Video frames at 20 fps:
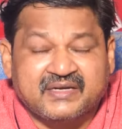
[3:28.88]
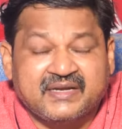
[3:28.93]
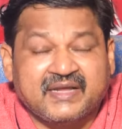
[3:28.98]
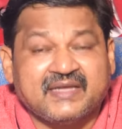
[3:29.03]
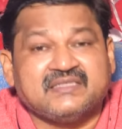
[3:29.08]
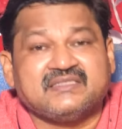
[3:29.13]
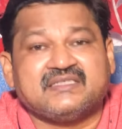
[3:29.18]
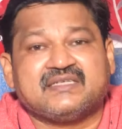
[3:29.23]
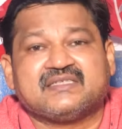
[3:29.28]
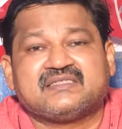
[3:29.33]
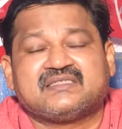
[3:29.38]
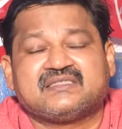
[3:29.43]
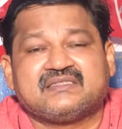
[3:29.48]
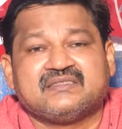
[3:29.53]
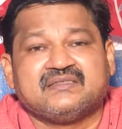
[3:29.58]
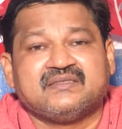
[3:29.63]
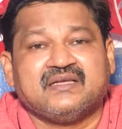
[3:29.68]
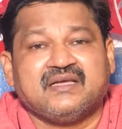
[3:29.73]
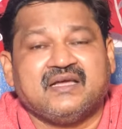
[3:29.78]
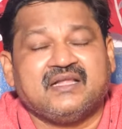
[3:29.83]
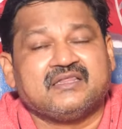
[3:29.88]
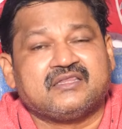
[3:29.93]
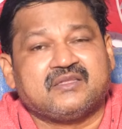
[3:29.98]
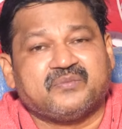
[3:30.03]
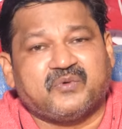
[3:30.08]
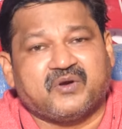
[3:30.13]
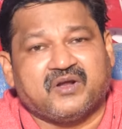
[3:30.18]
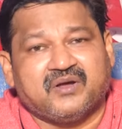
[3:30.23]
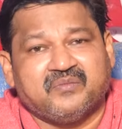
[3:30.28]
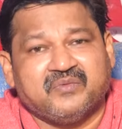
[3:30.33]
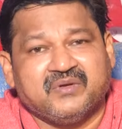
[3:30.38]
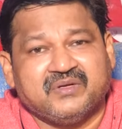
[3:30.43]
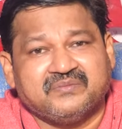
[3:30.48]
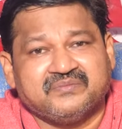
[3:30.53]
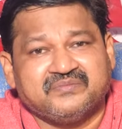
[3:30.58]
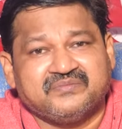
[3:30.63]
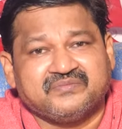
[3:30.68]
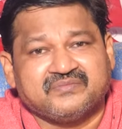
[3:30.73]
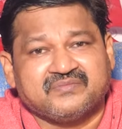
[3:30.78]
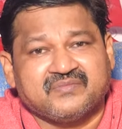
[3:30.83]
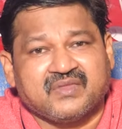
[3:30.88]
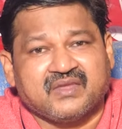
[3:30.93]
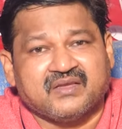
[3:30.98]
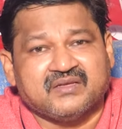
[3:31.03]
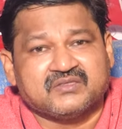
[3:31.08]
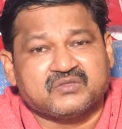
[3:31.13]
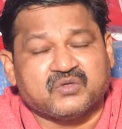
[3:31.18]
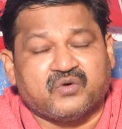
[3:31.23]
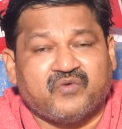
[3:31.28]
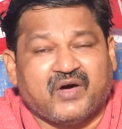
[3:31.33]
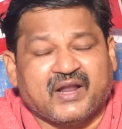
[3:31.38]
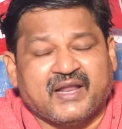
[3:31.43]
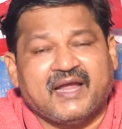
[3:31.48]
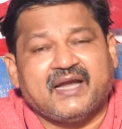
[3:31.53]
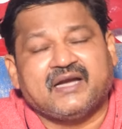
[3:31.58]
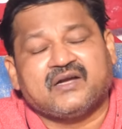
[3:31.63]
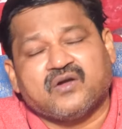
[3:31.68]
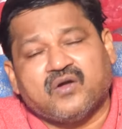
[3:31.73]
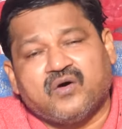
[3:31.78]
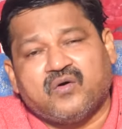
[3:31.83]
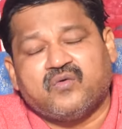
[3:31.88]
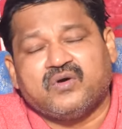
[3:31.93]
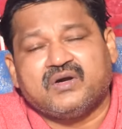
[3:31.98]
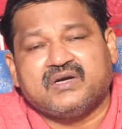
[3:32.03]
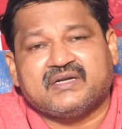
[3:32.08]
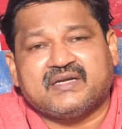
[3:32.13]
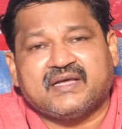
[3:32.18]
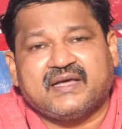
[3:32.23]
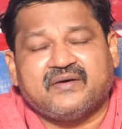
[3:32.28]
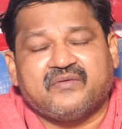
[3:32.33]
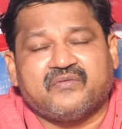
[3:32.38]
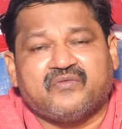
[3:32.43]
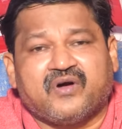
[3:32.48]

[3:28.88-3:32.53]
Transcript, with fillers: డేంజరస్ హెల్త్ ప్రాబ్లం సో వన్ ఎయిట్లో ఉంటే